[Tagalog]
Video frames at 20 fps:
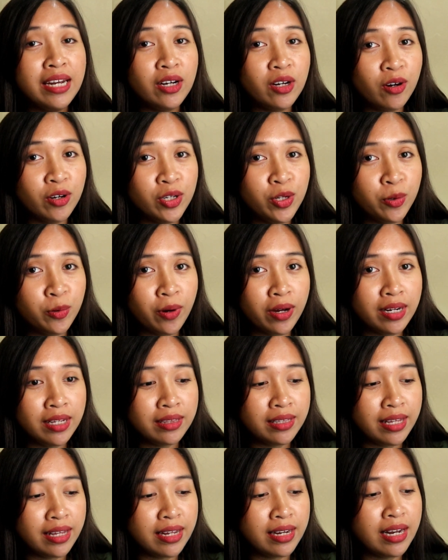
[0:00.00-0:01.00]
ng audio
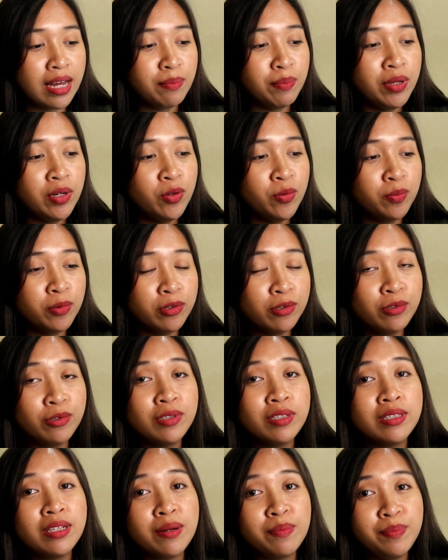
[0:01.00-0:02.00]
quality na
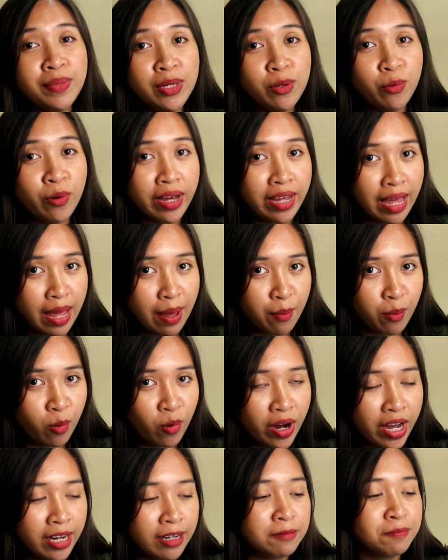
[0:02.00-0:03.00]
pinoproduce ng
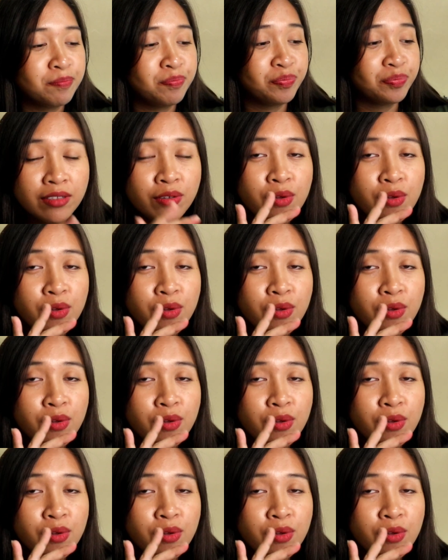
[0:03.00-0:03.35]
BYM1.